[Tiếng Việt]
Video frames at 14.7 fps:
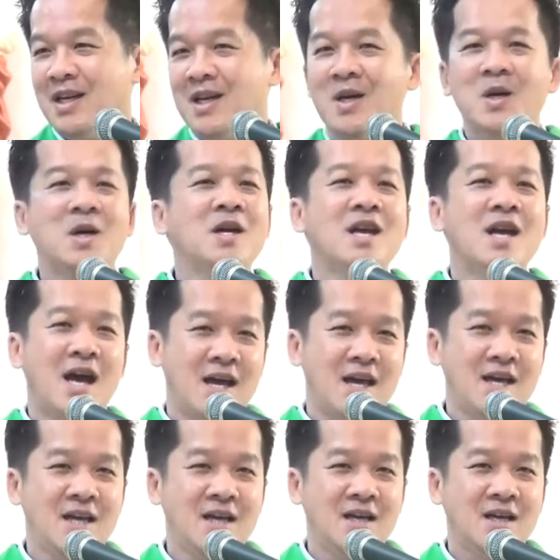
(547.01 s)
Khi
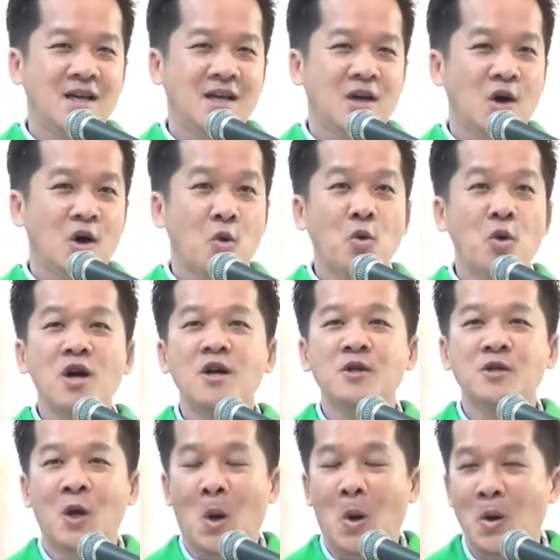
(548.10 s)
ấy, quân
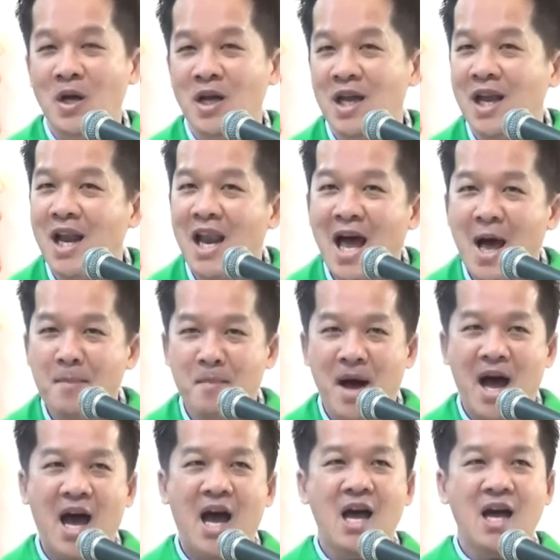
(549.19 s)
đội La
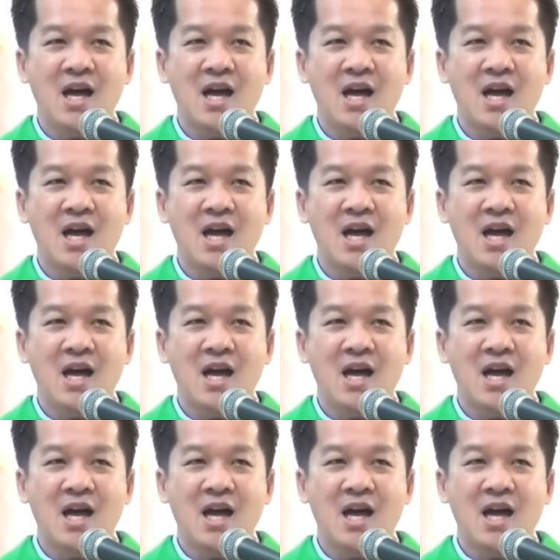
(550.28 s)
Mã